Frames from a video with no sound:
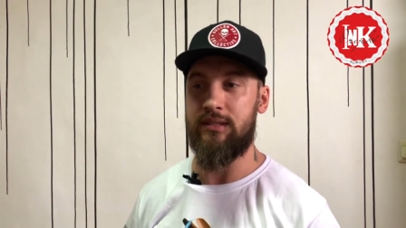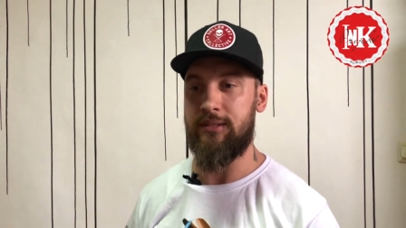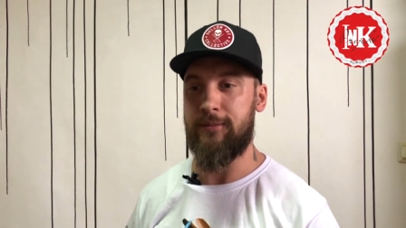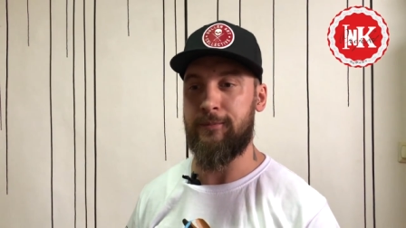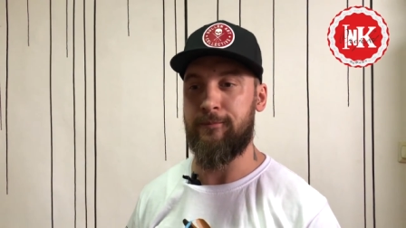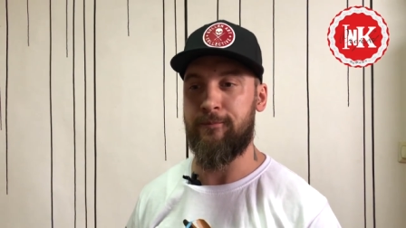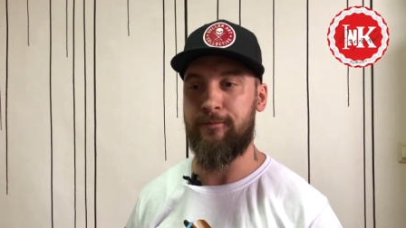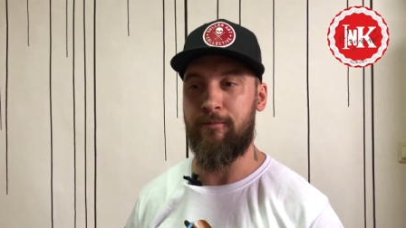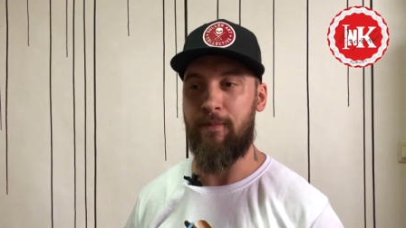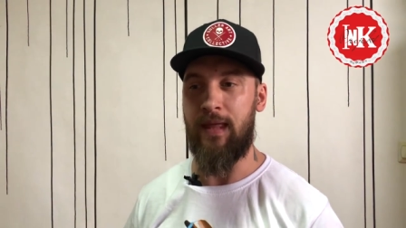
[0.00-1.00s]

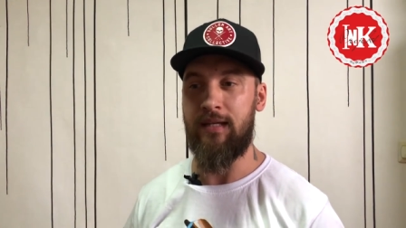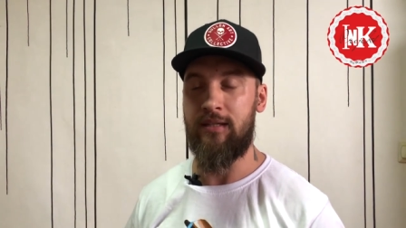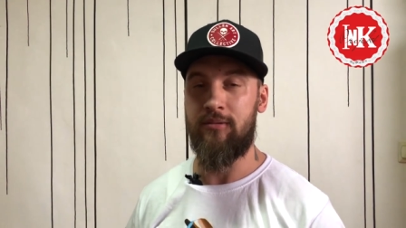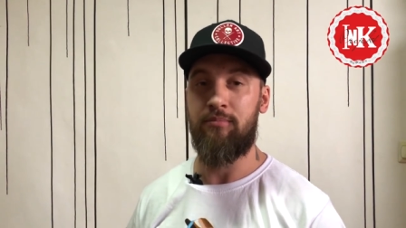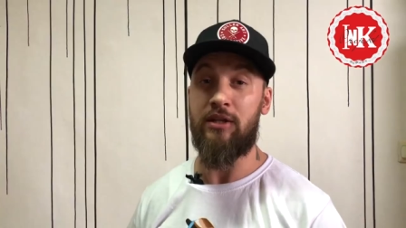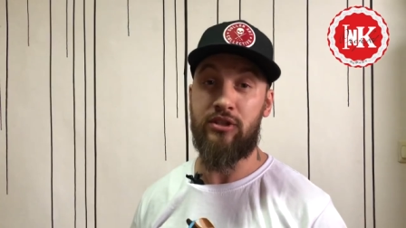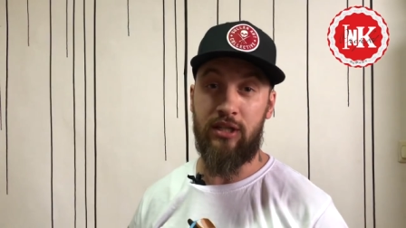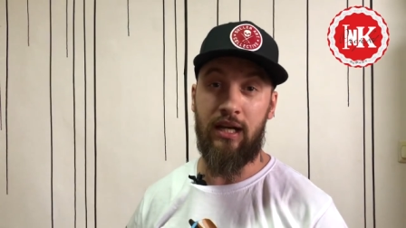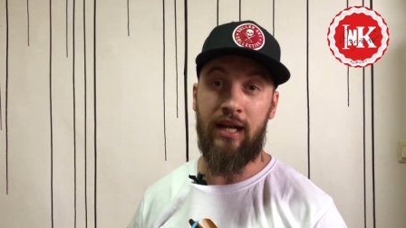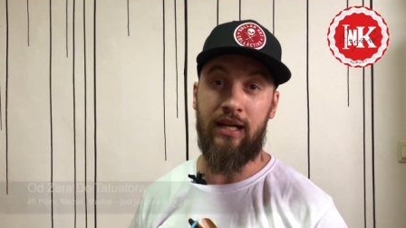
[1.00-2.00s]
Ym, patrzcie
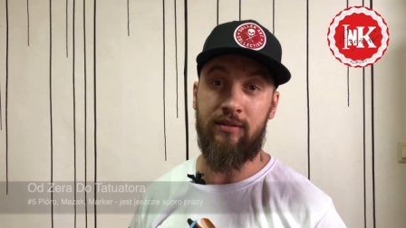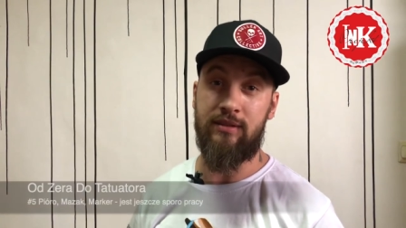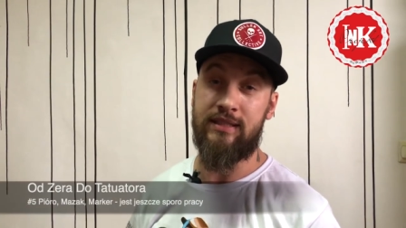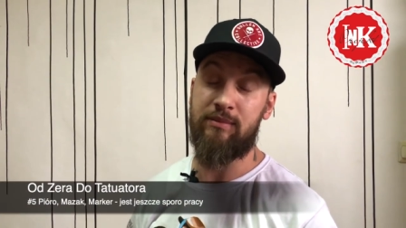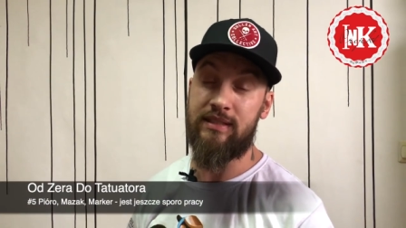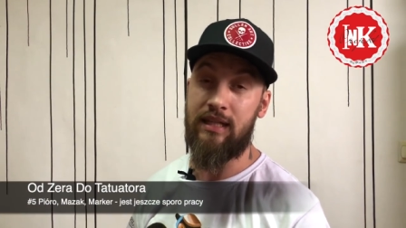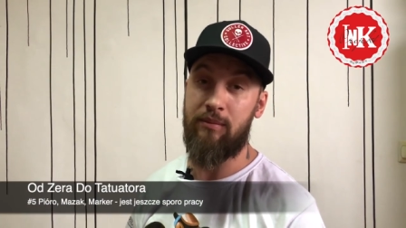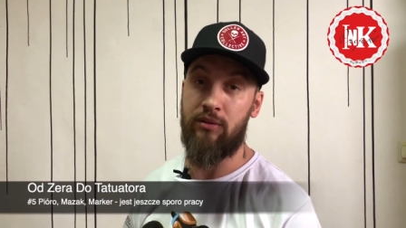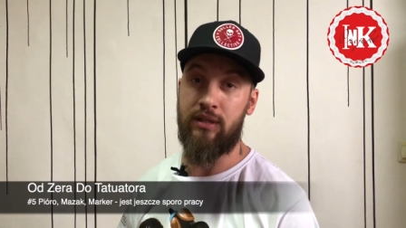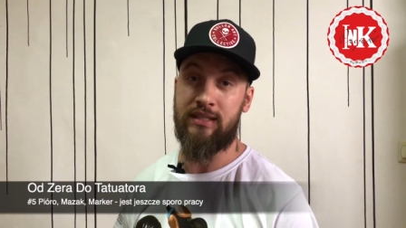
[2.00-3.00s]
dalej, następne zdania
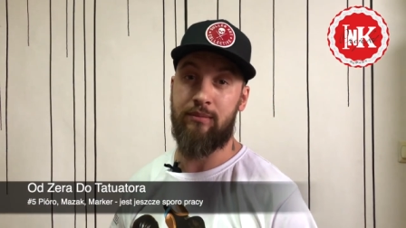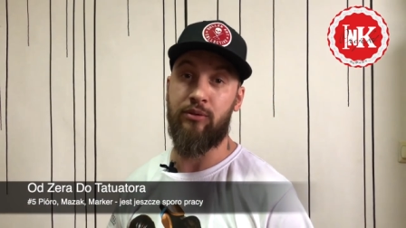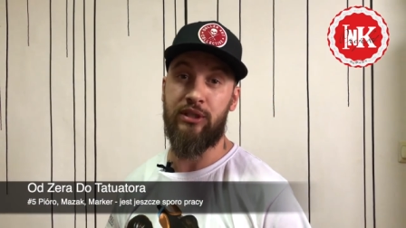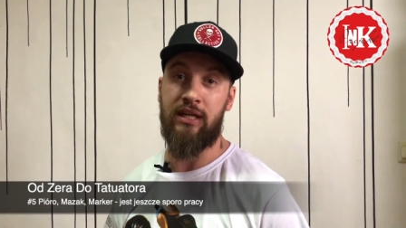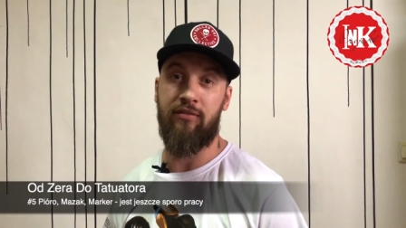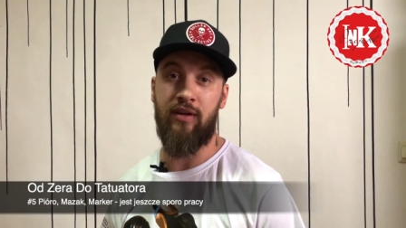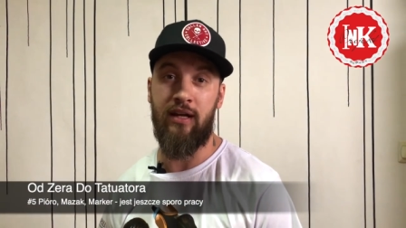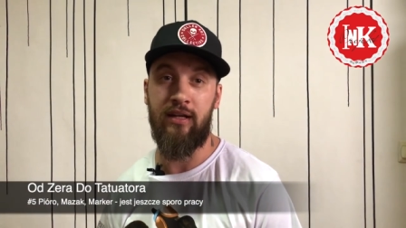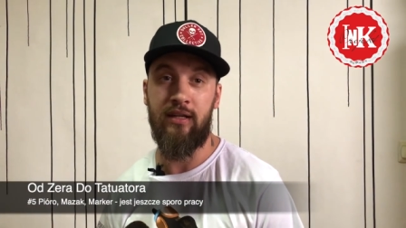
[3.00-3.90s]
będą tak samo ciekawe.